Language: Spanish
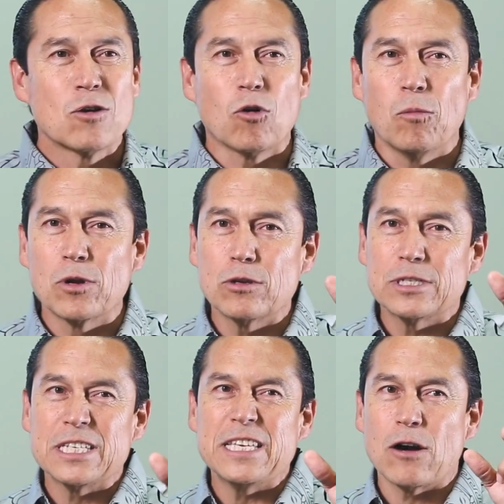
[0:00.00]
cómo nos
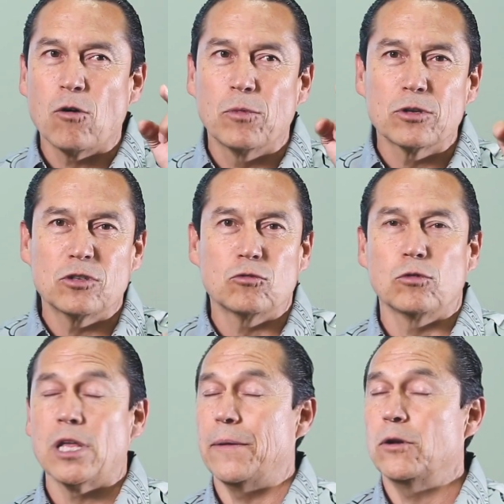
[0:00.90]
decía, cómo nos
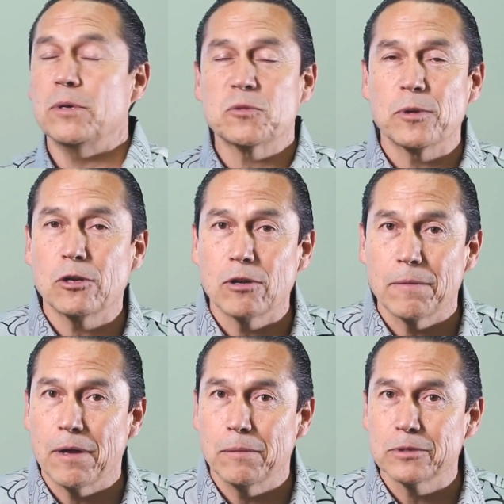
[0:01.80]
insultaba, nomás porque no
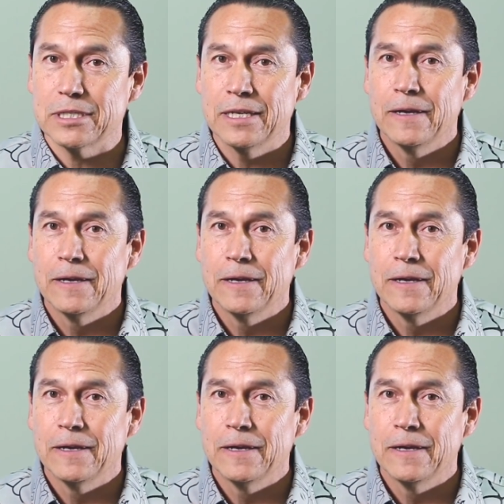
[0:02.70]
hablábamos